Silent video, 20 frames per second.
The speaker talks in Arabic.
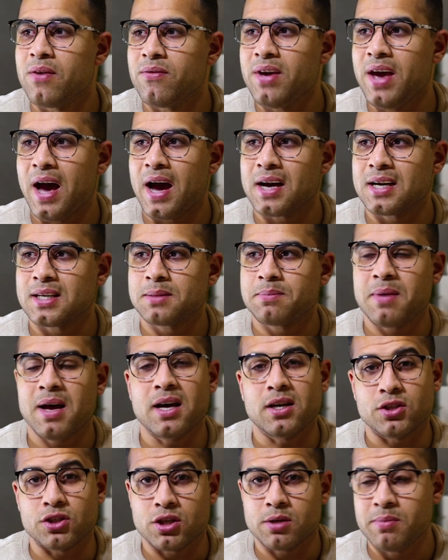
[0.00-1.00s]
في حاجه
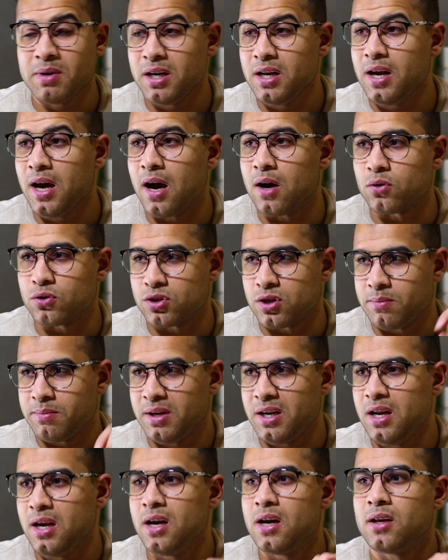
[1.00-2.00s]
اسمها جيميني او
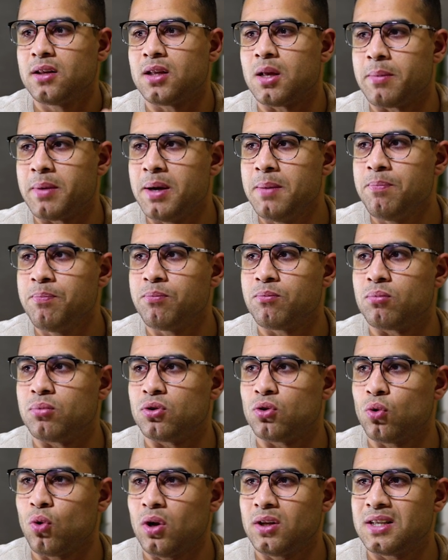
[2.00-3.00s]
جيميني تمام
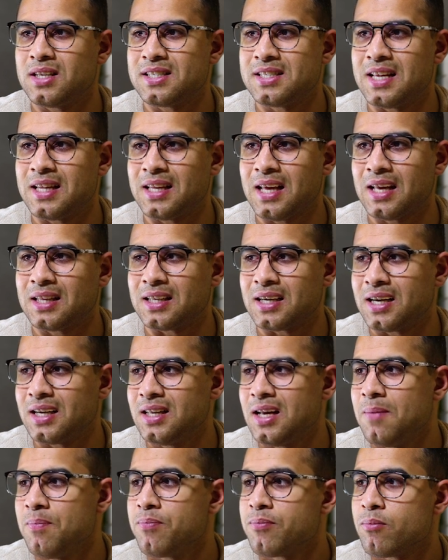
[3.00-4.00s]
بتروح تنزل تحت
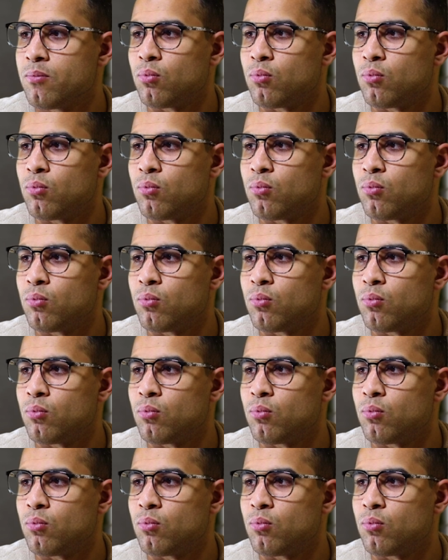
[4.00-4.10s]
كده